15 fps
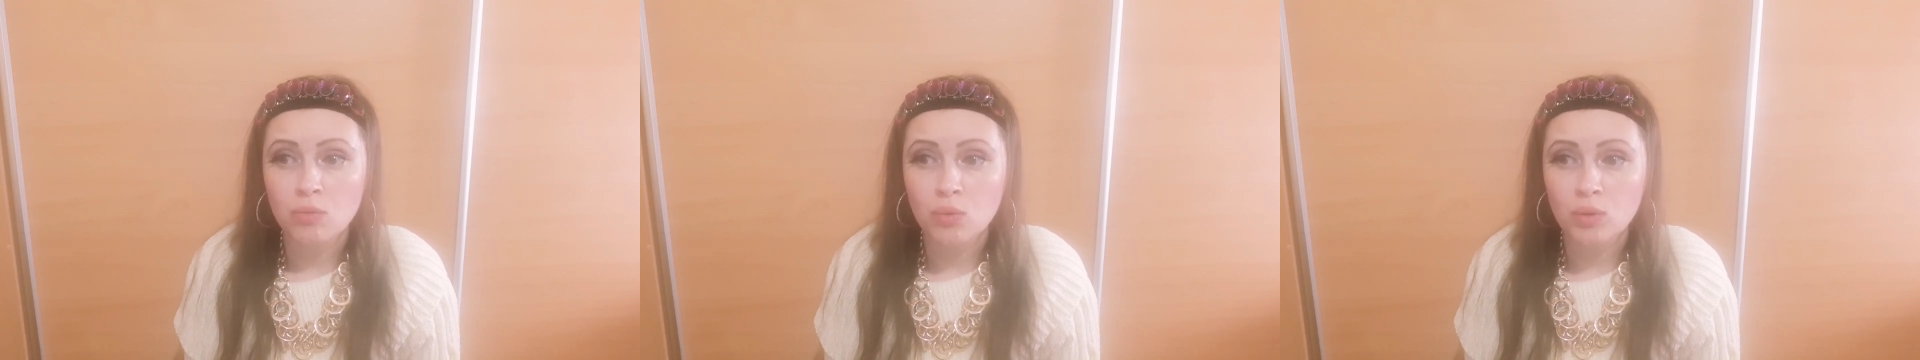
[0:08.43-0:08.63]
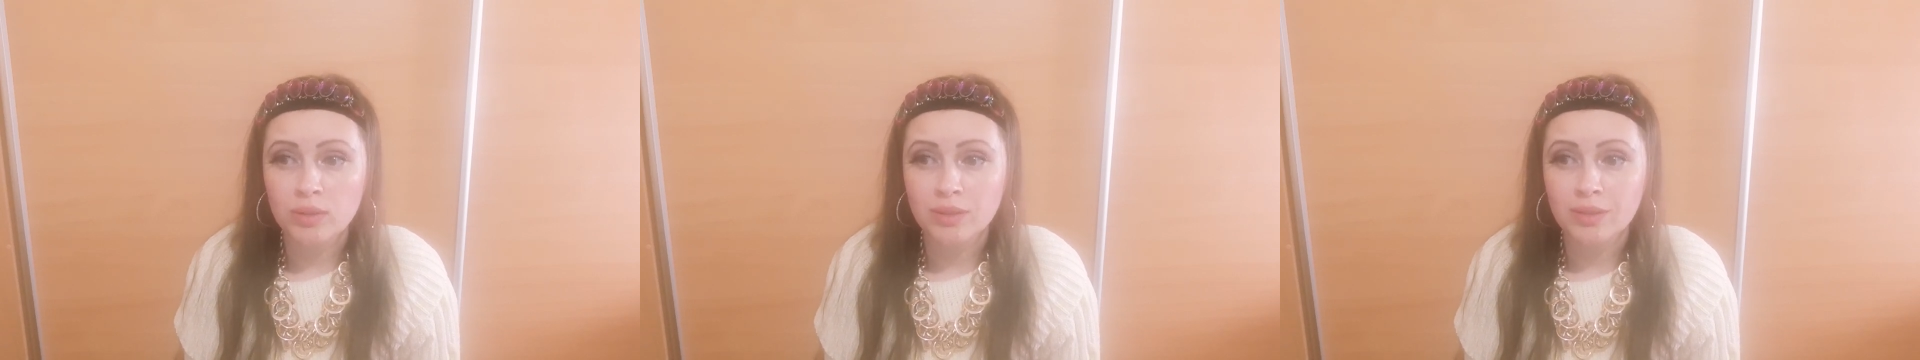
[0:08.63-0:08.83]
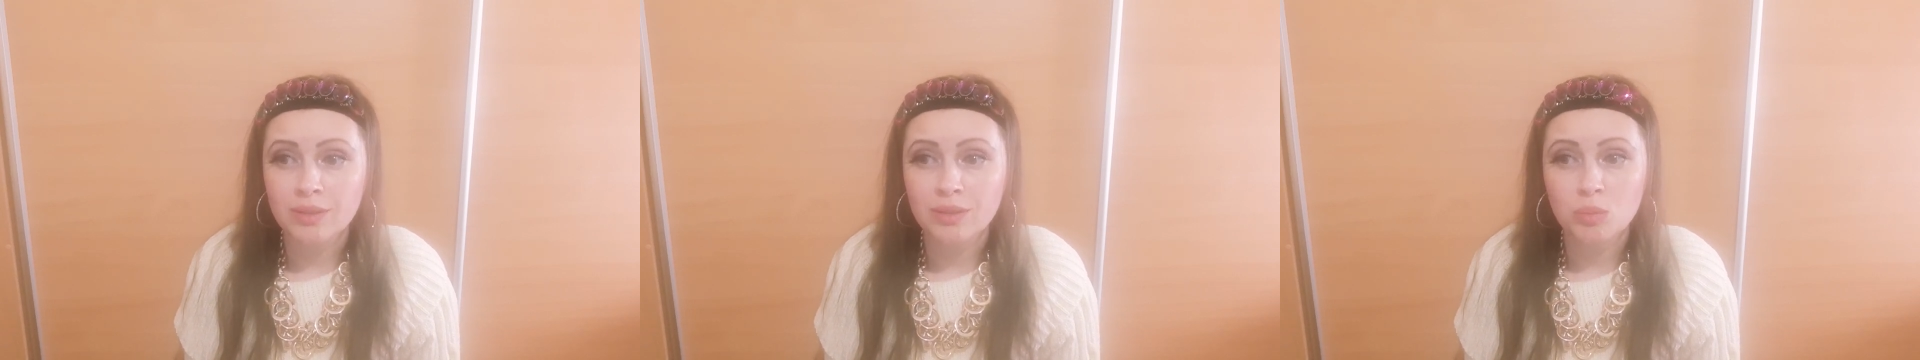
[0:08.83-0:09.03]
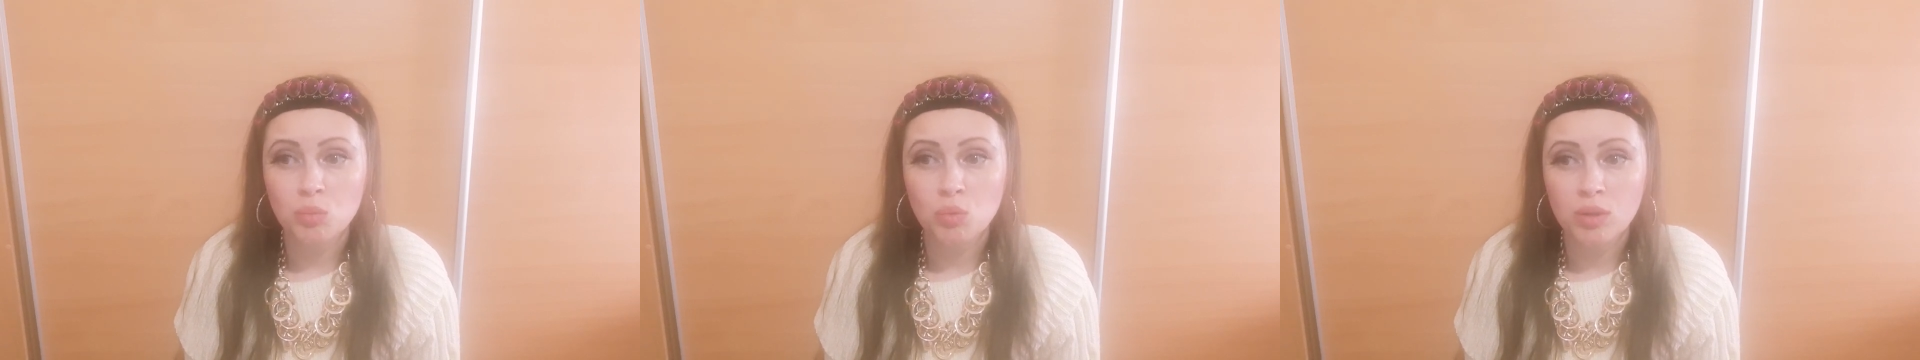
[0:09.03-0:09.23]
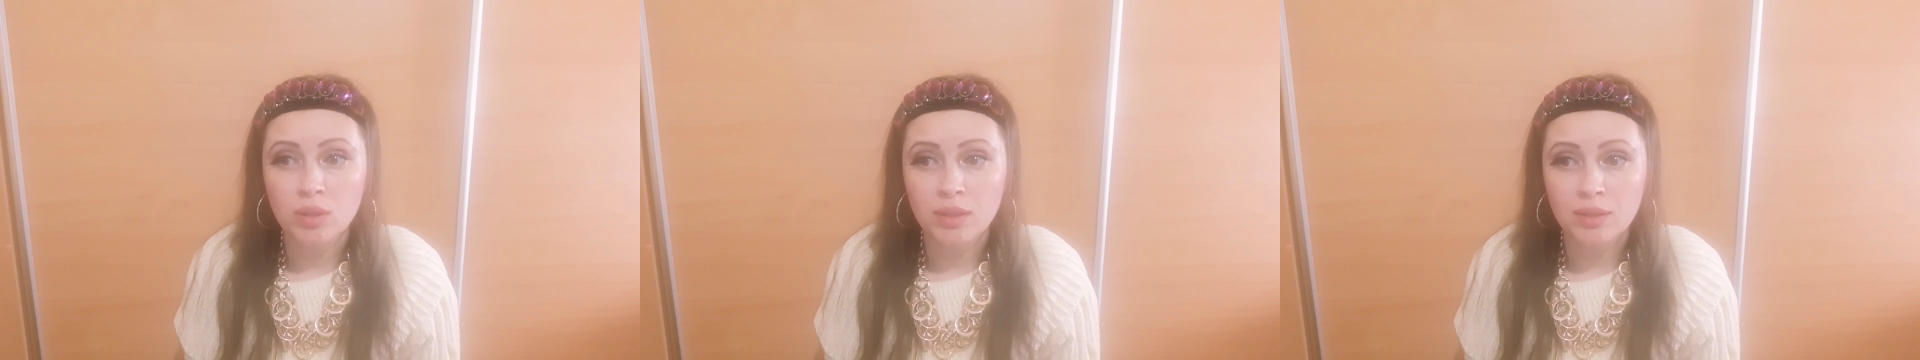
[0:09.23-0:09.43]
войске
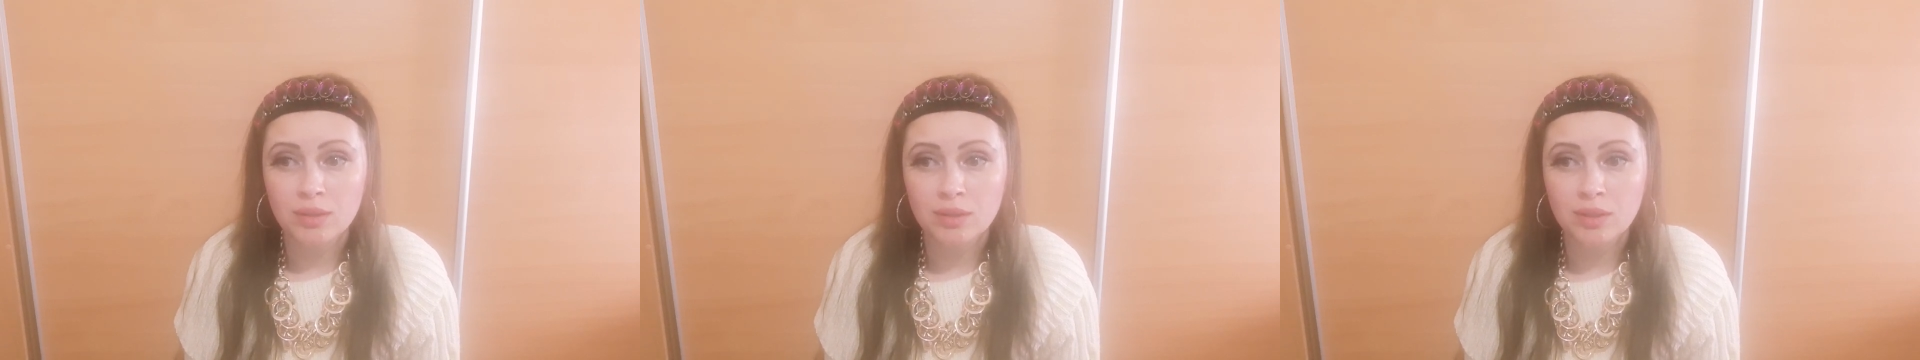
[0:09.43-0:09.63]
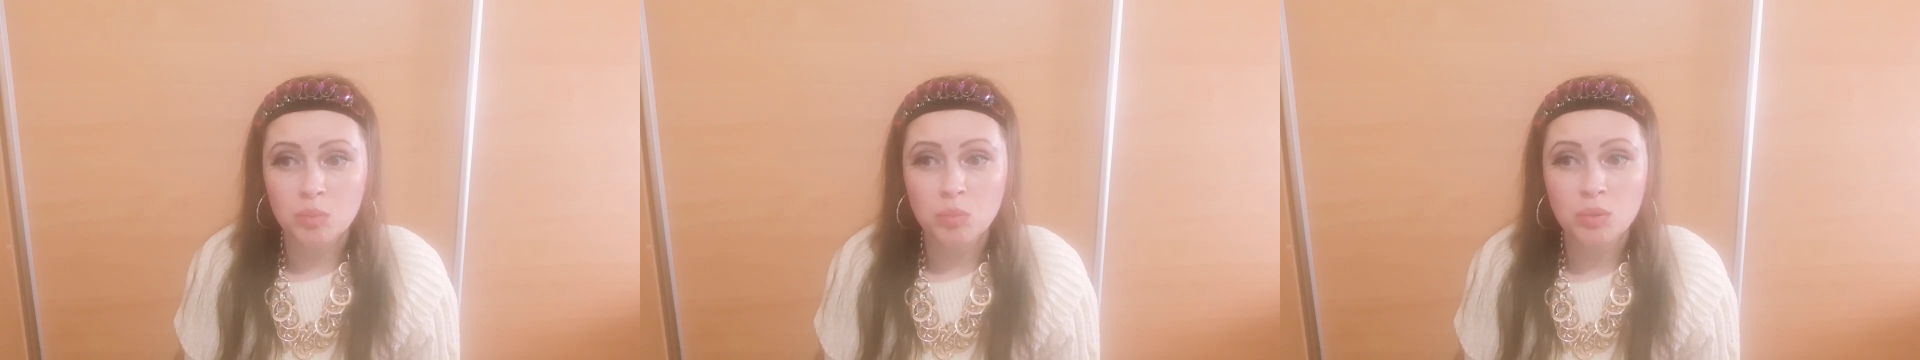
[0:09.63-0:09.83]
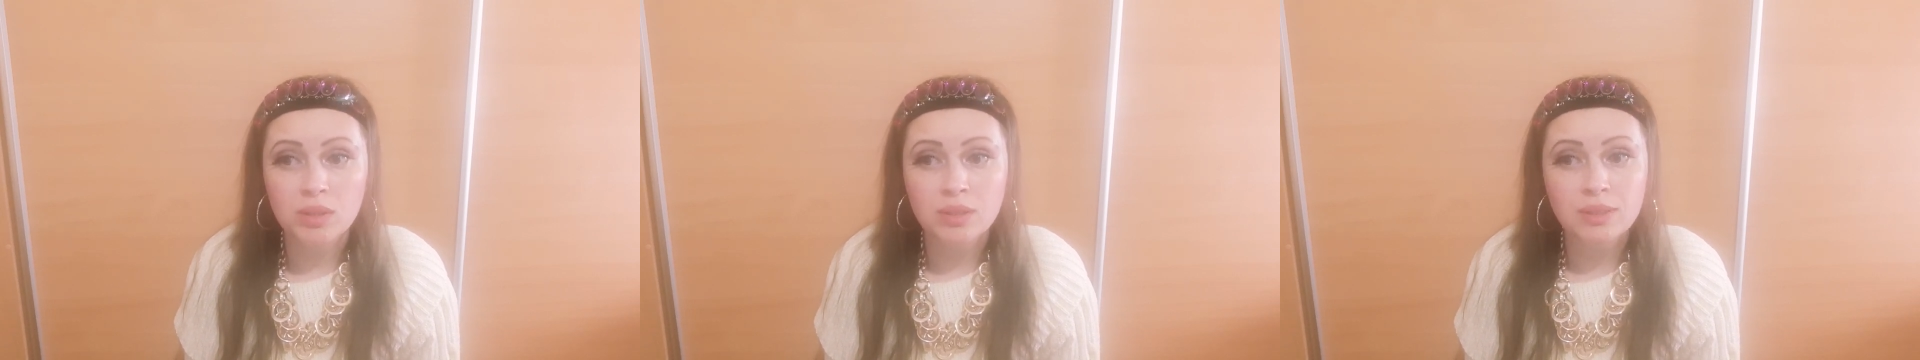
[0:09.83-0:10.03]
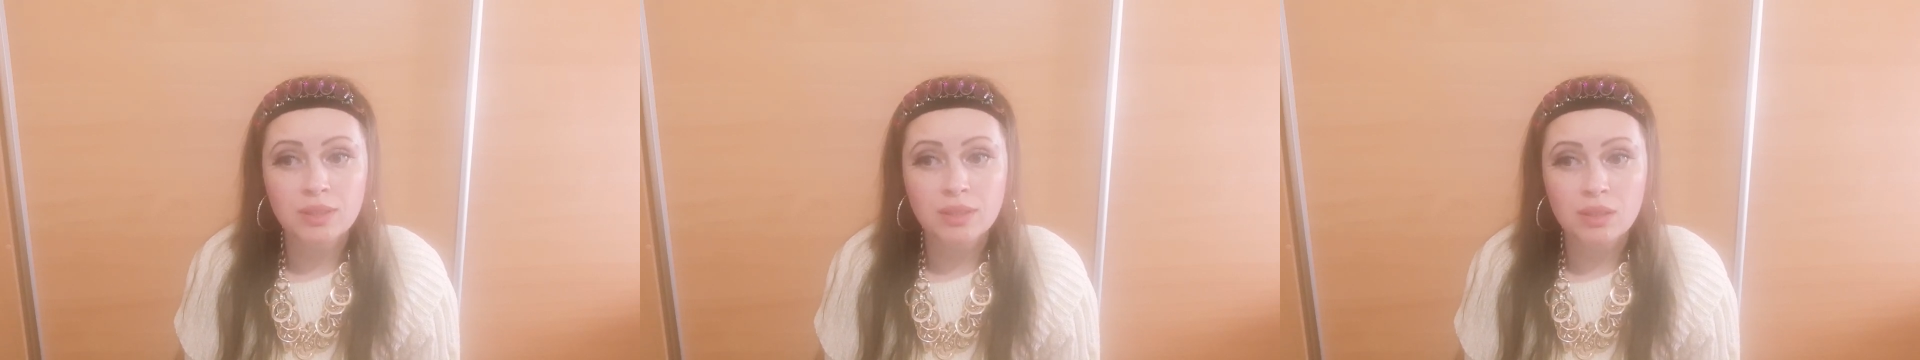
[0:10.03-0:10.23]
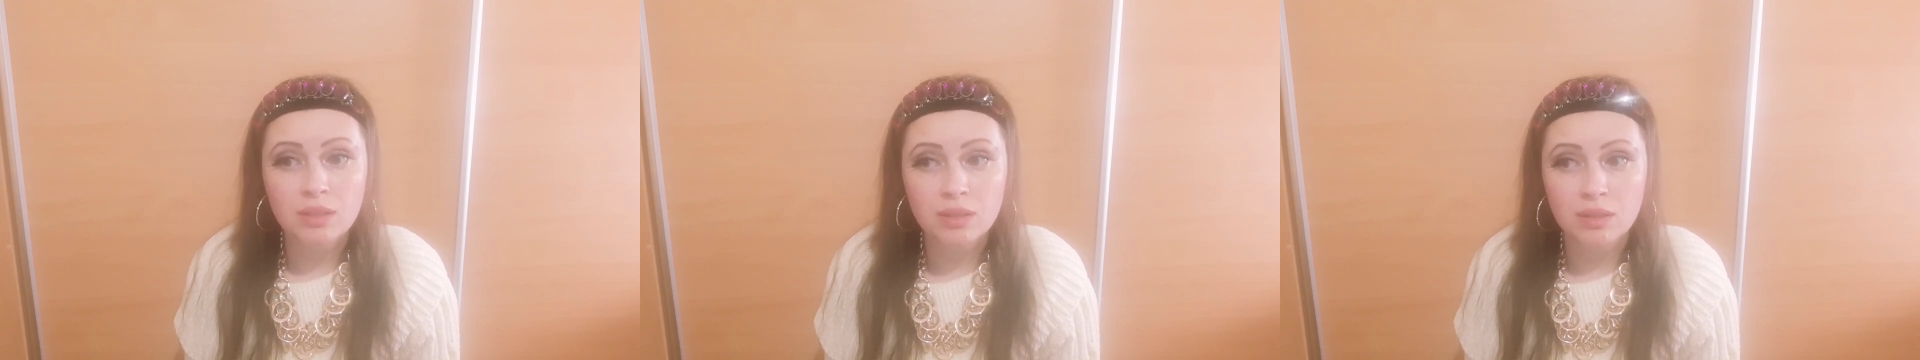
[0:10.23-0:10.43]
Тимурленга были
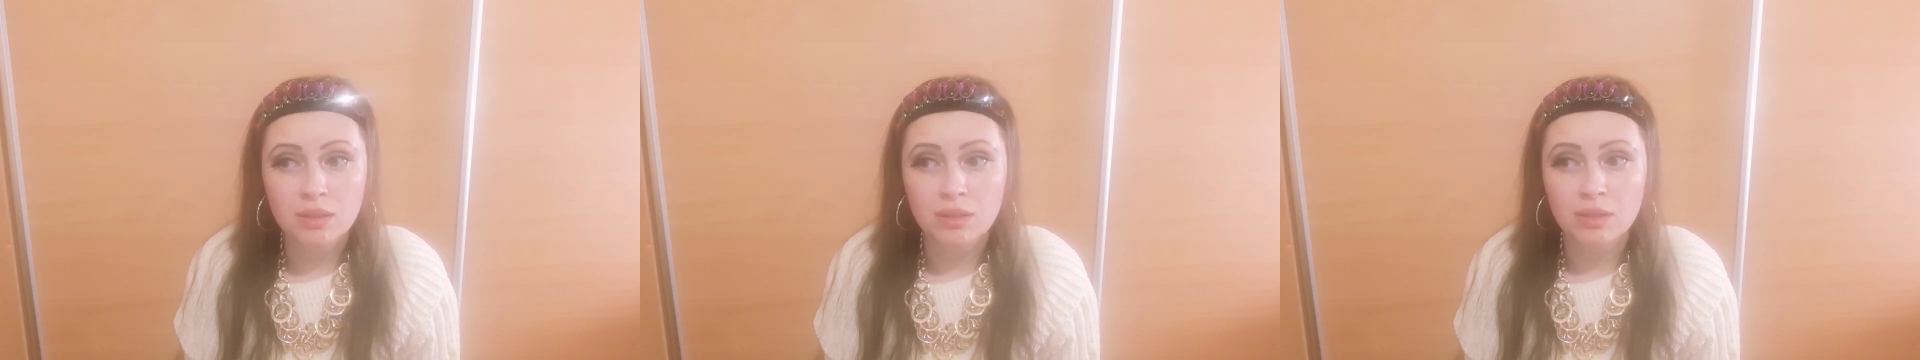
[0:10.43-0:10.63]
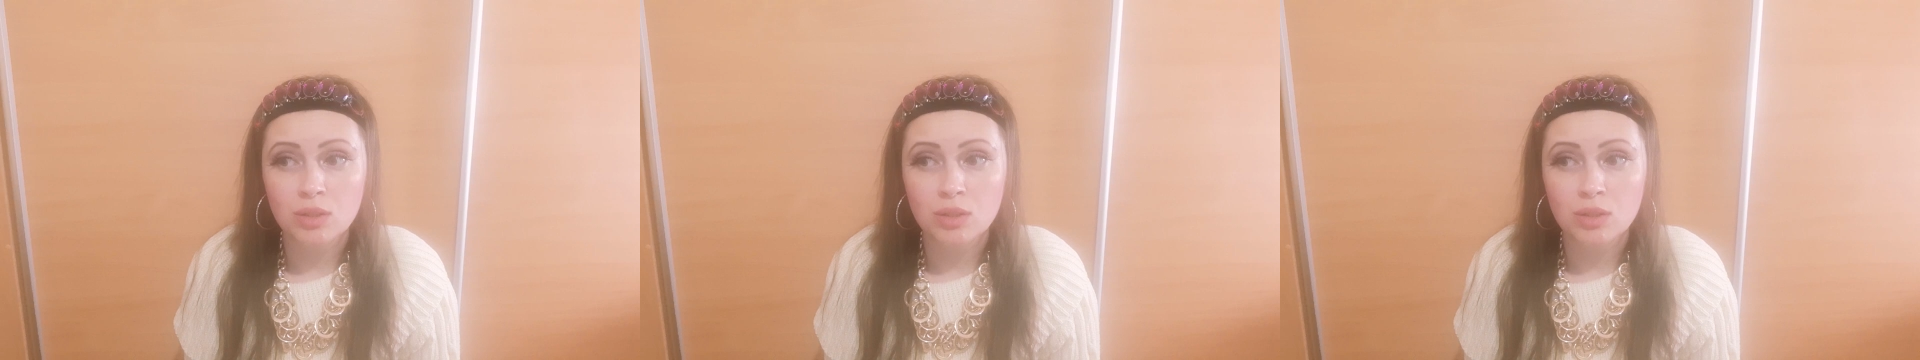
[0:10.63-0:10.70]
слоны,